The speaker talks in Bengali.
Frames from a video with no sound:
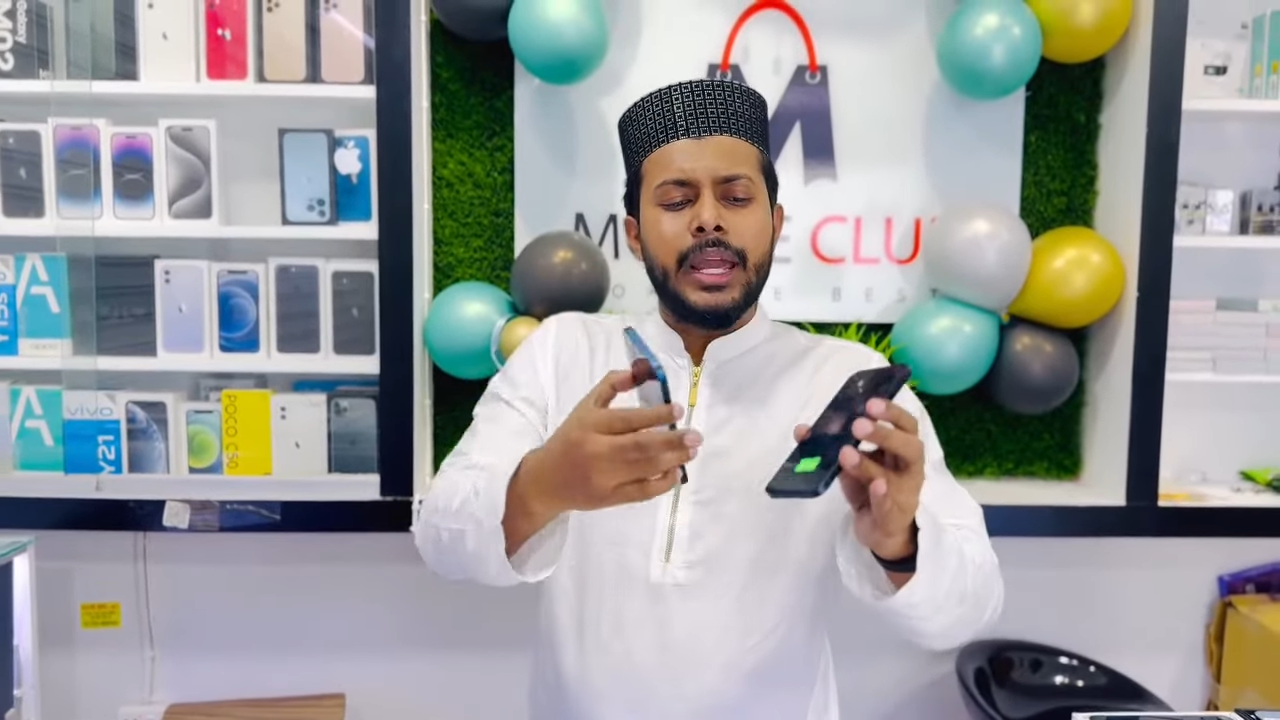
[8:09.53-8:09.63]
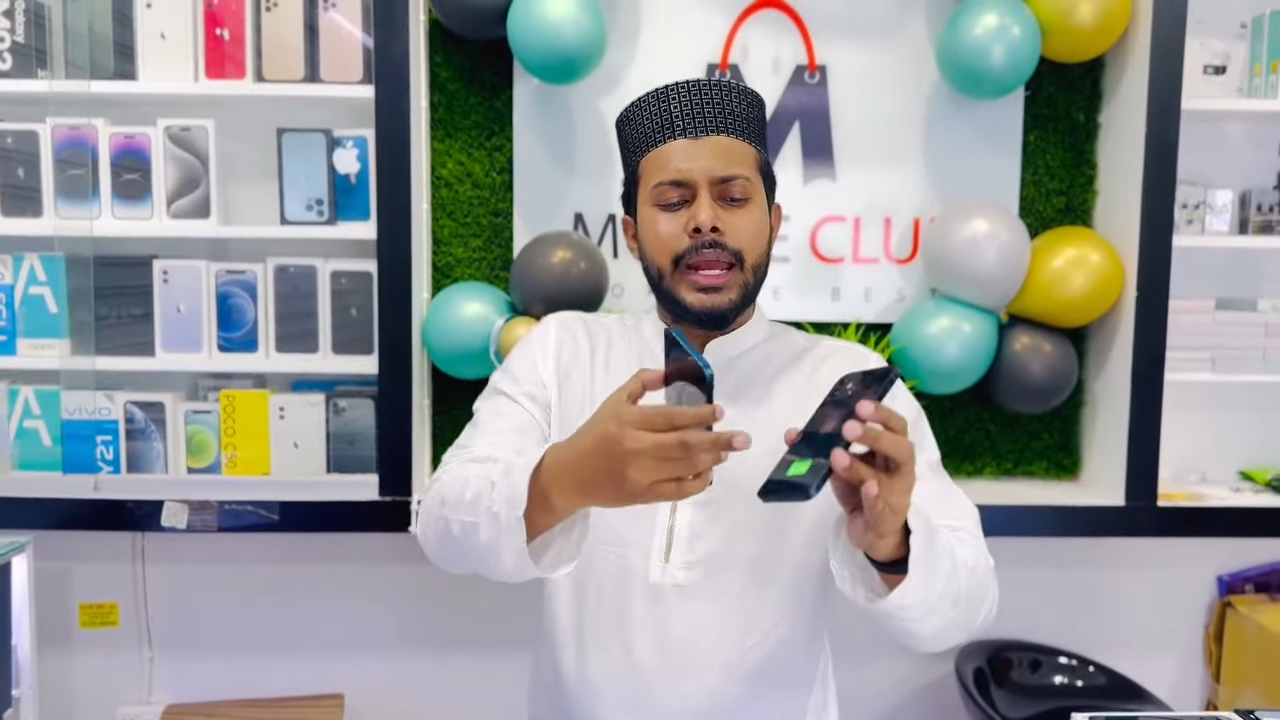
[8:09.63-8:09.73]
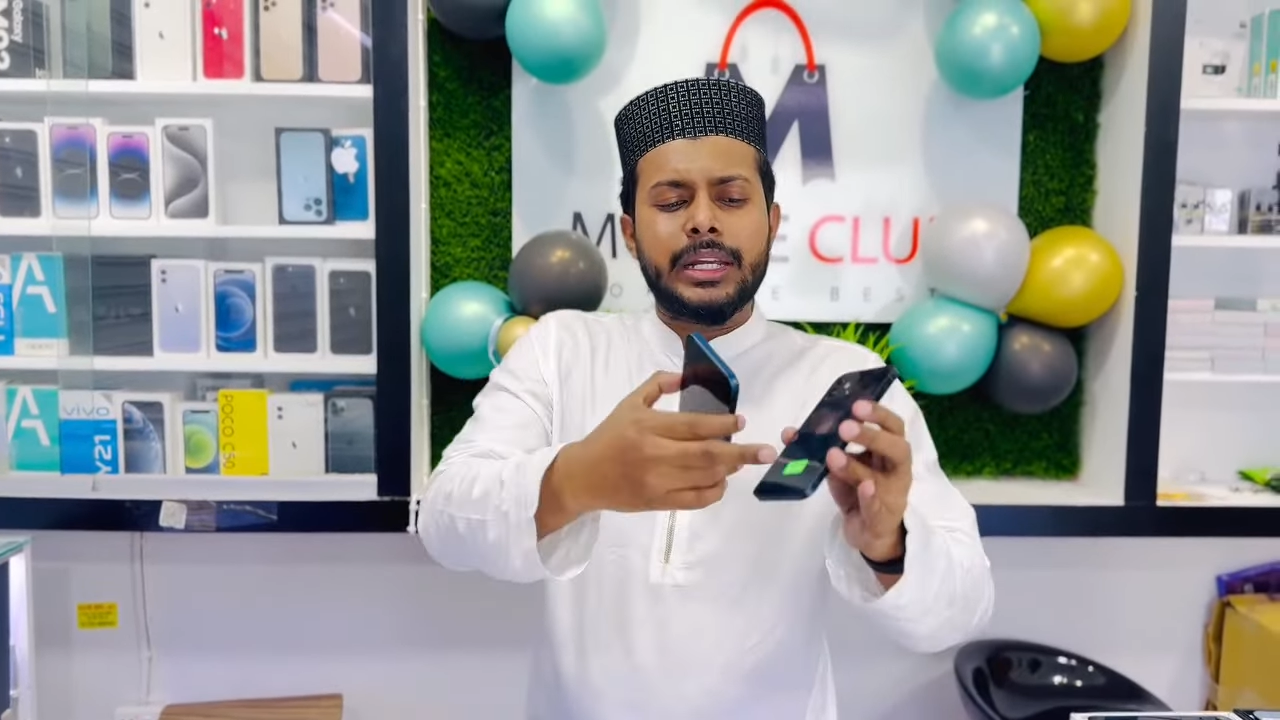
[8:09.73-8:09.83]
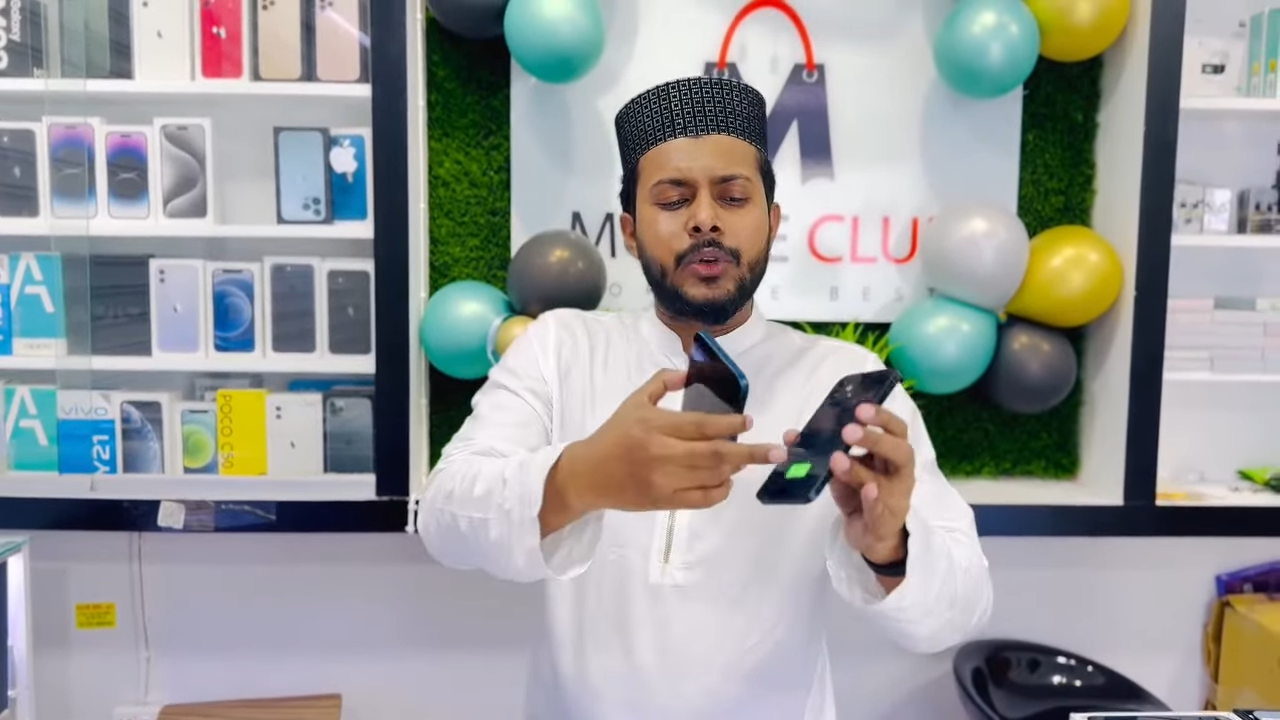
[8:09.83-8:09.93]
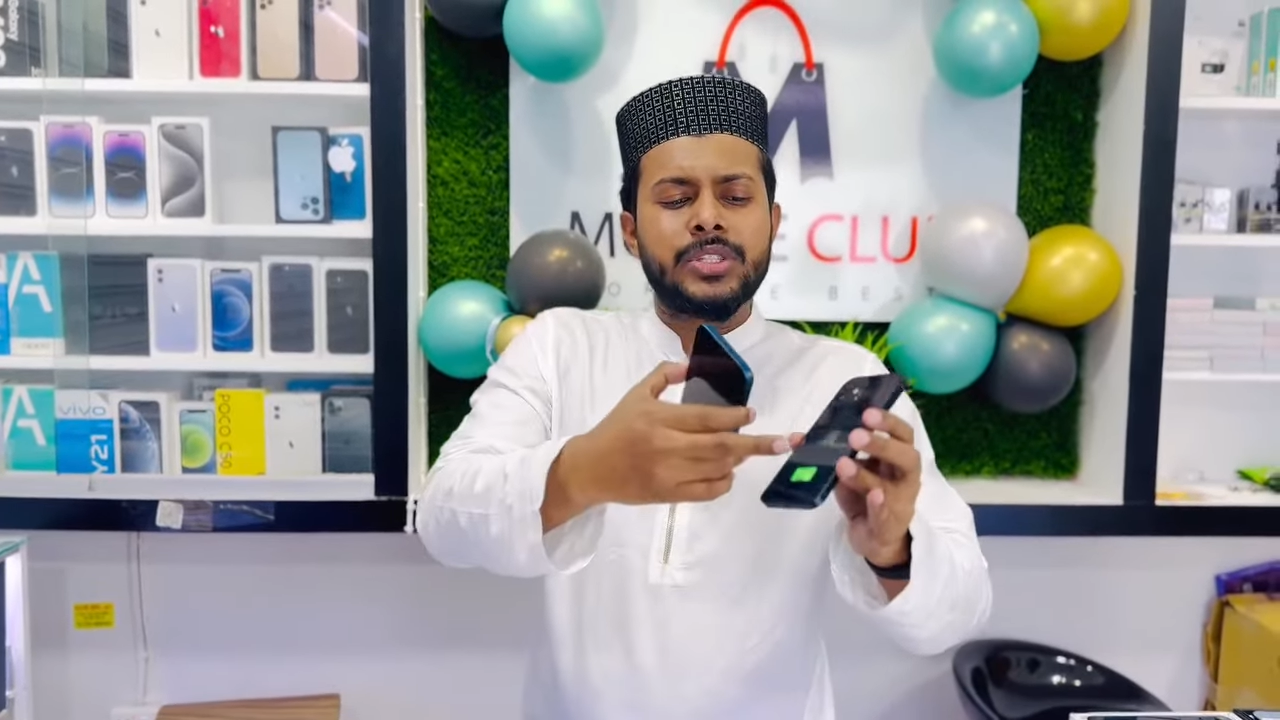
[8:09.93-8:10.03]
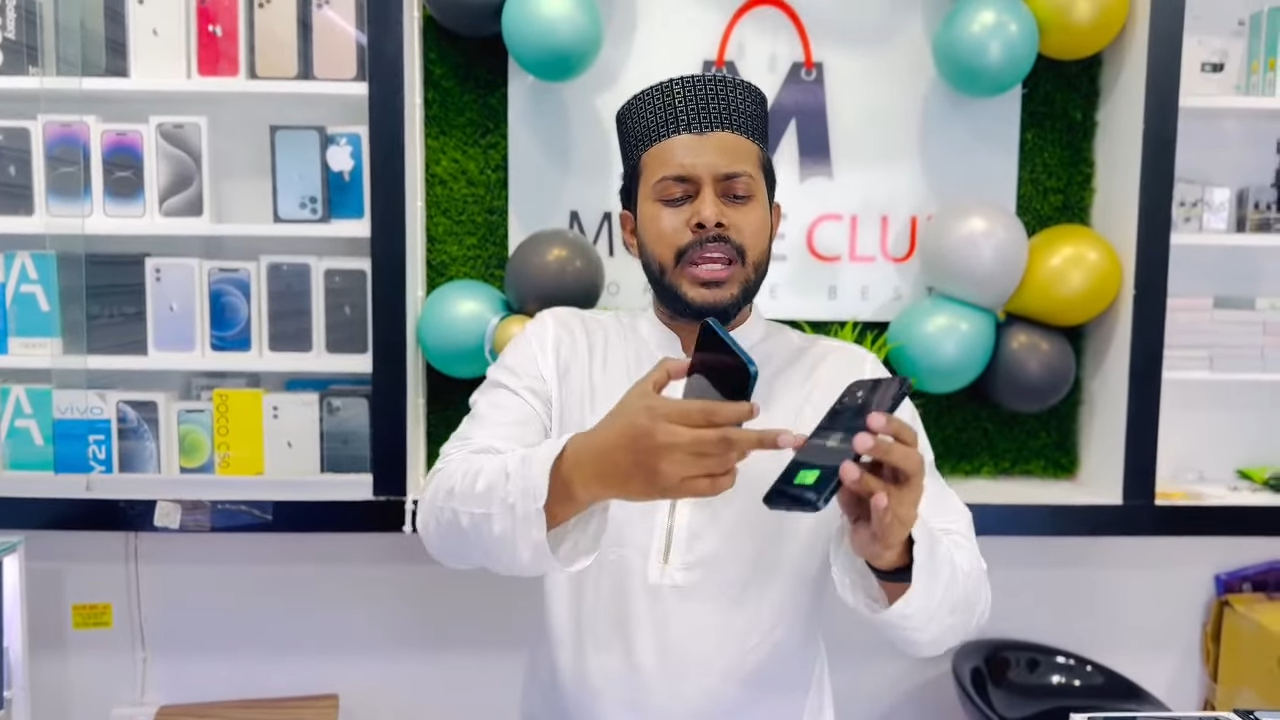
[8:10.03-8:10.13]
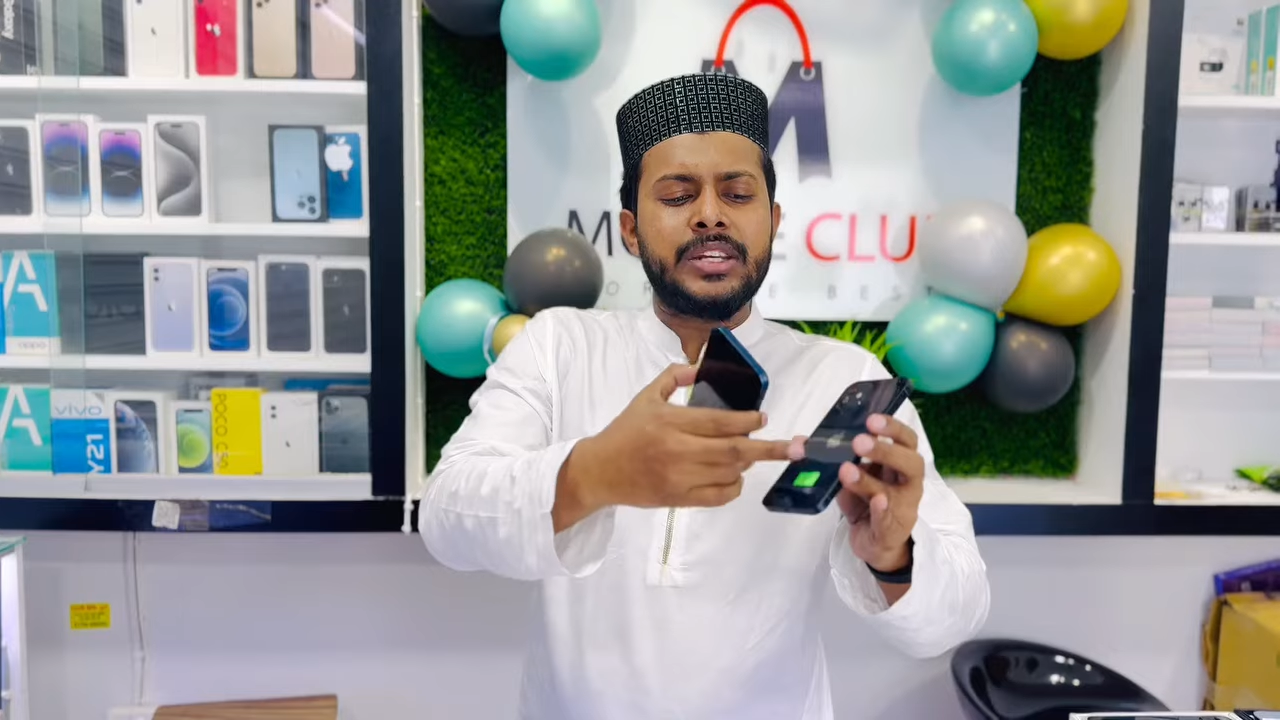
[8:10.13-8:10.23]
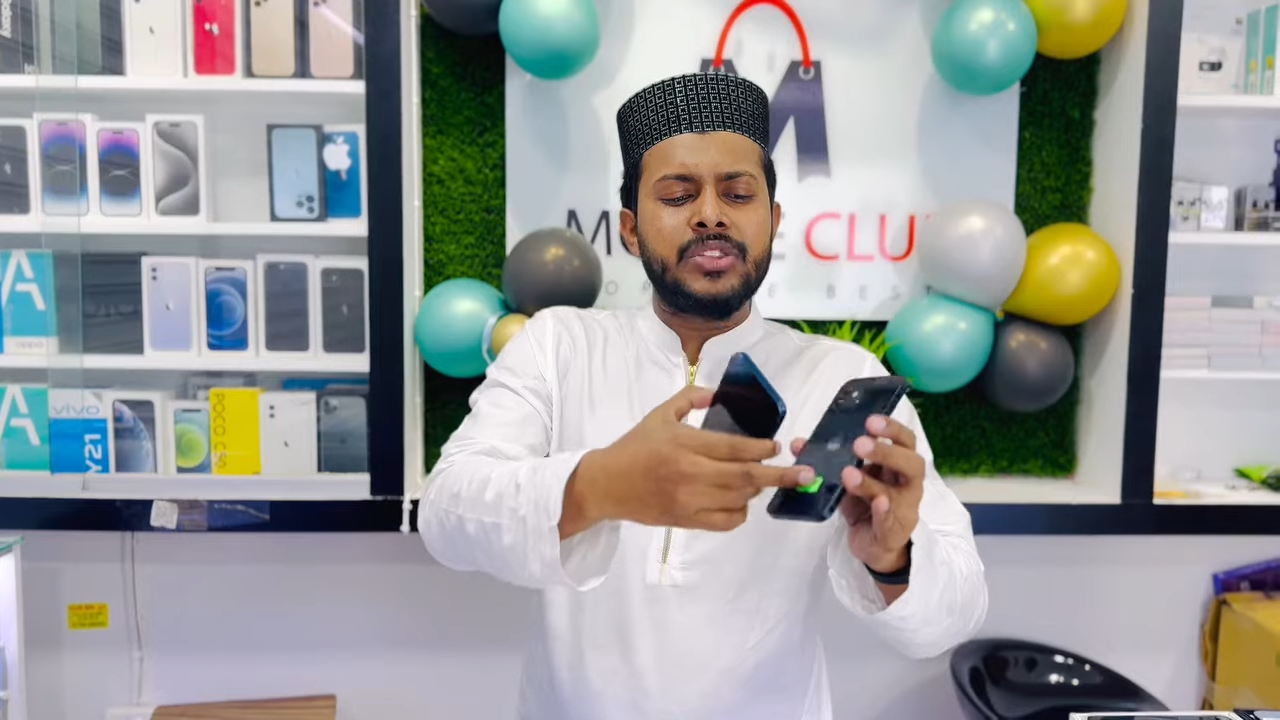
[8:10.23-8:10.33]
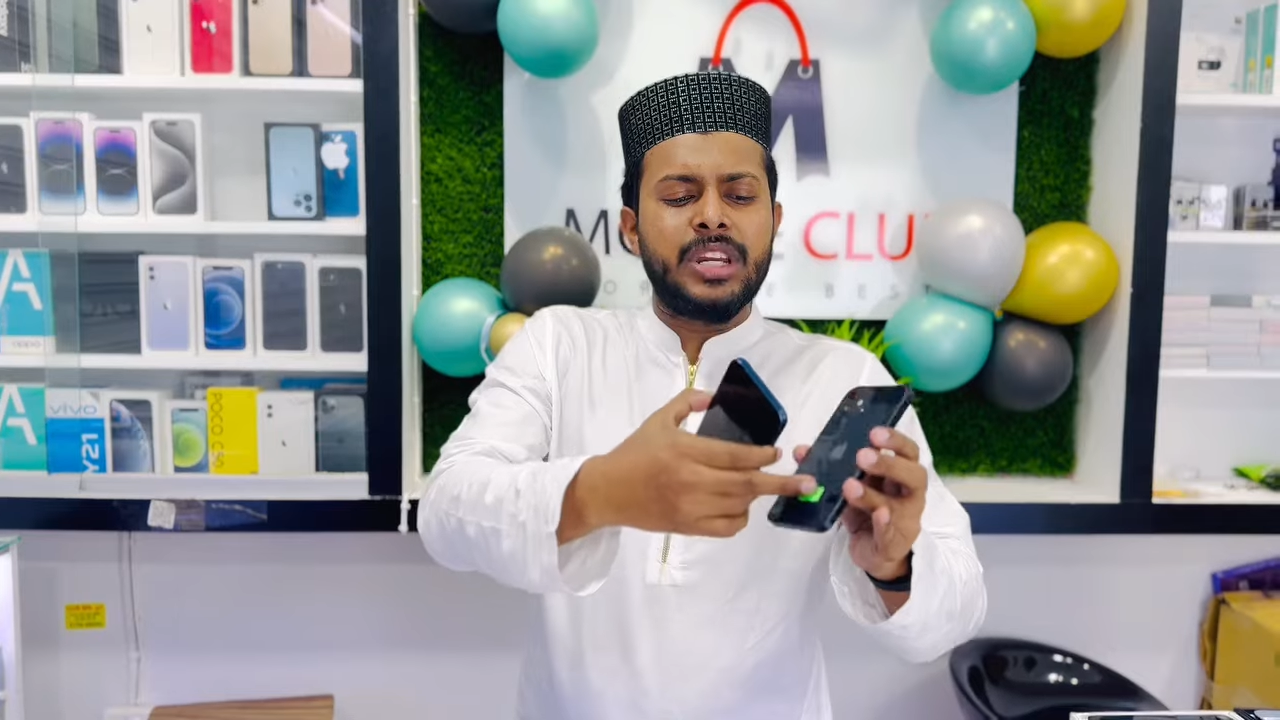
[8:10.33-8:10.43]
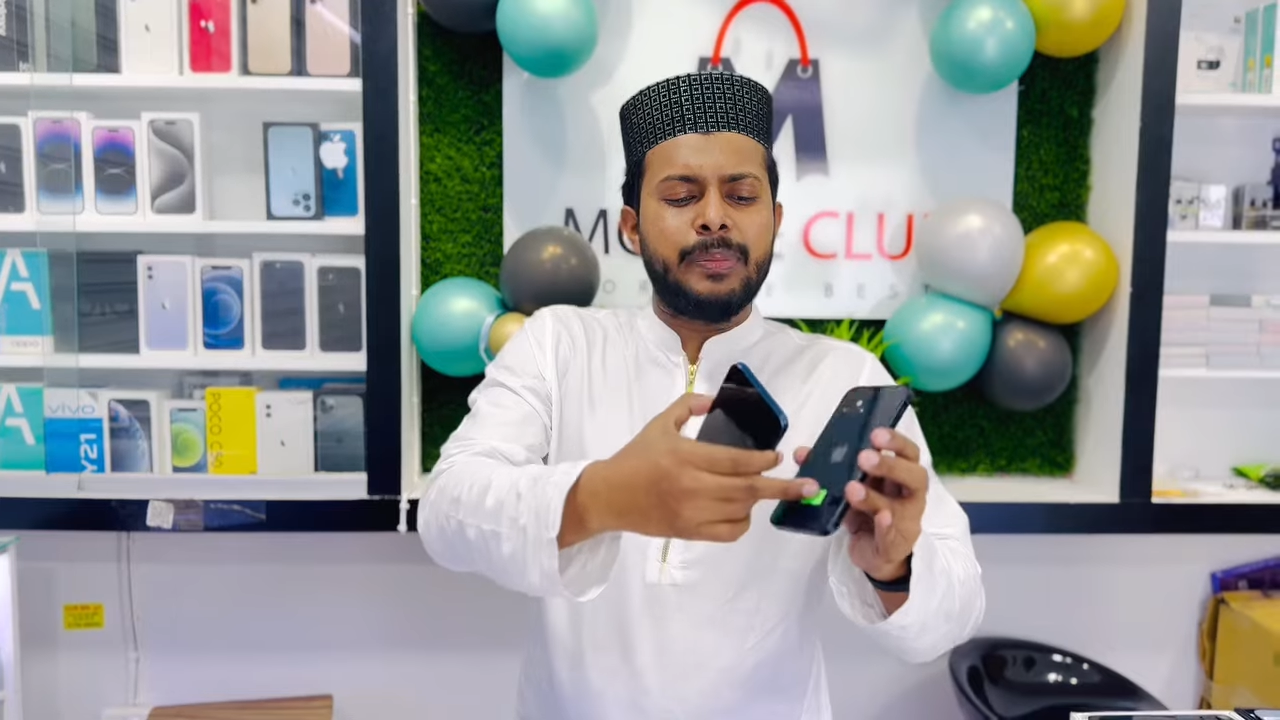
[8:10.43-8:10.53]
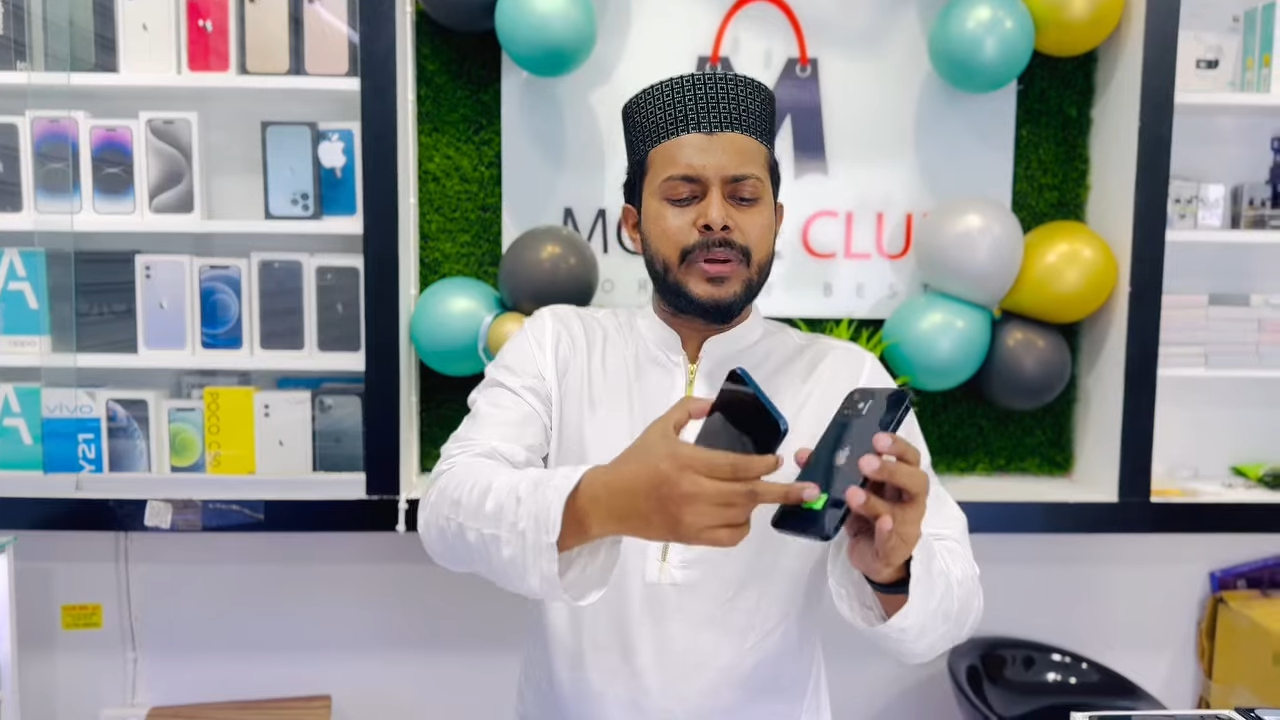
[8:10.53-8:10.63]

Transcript: একটা হচ্ছে এইটটি থ্রি